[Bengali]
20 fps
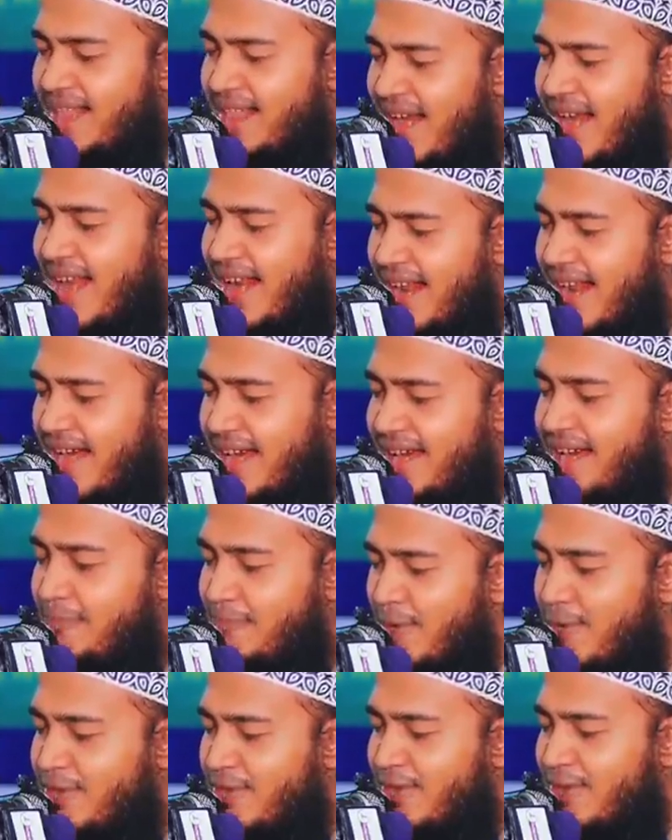আমাদের আল্লাহ
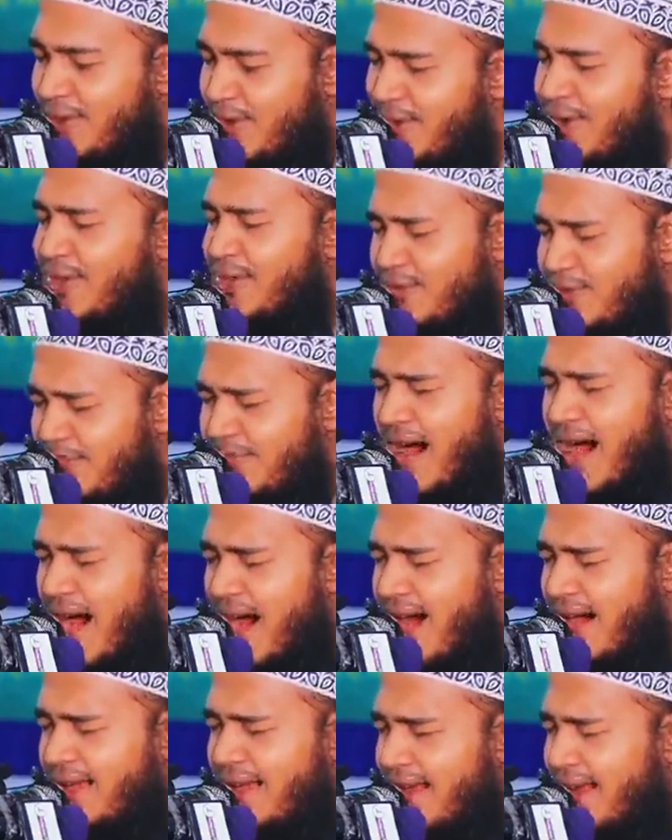কি পছন্দ করে
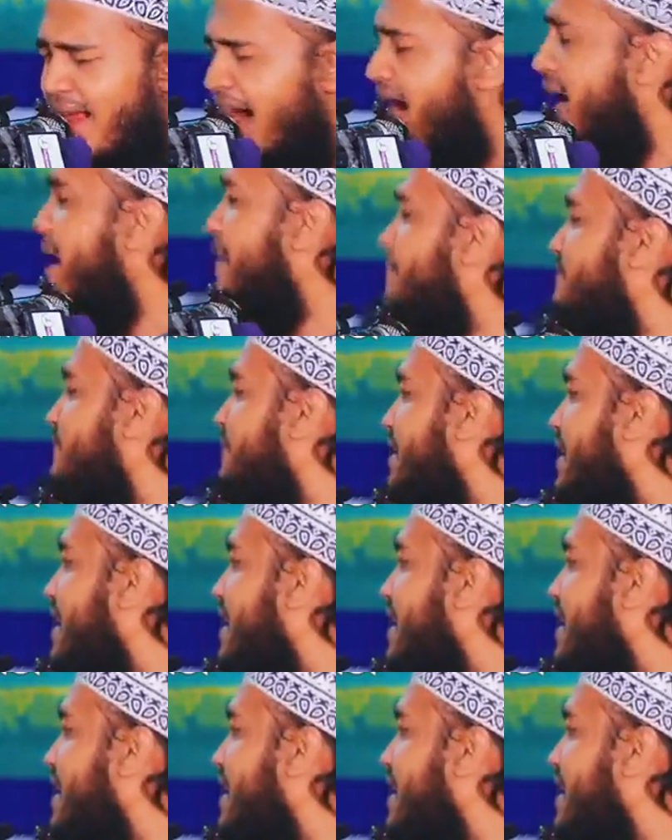সুবাহান আল্লাহ